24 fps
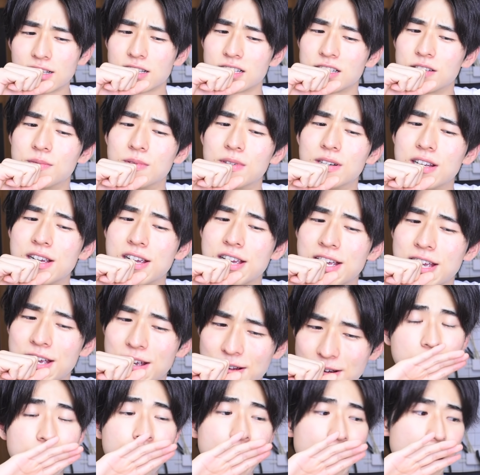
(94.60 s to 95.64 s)
しぶり。
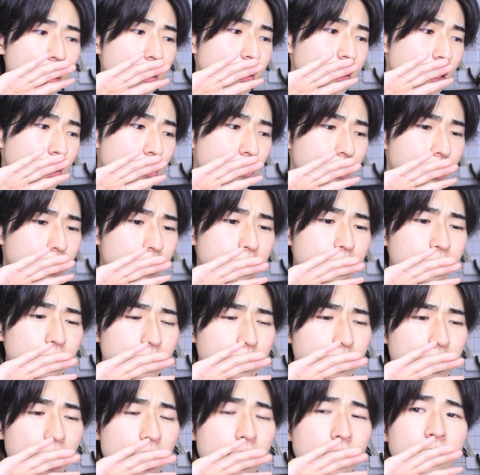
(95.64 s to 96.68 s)
今朝の14
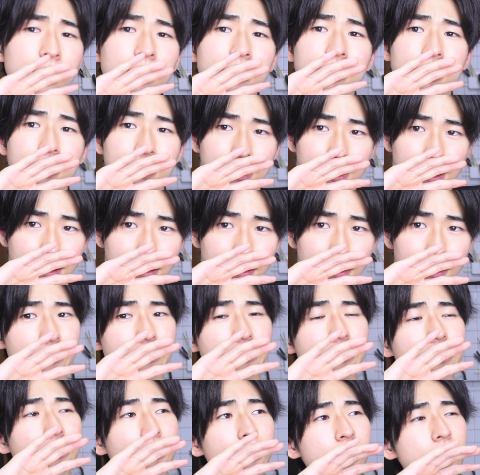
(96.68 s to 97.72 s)
時半なんですけど、
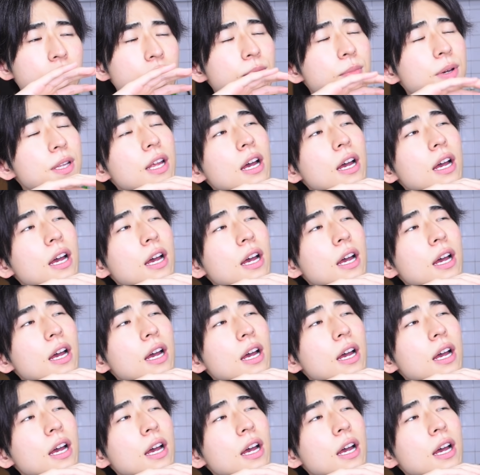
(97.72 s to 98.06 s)
ずっとそれま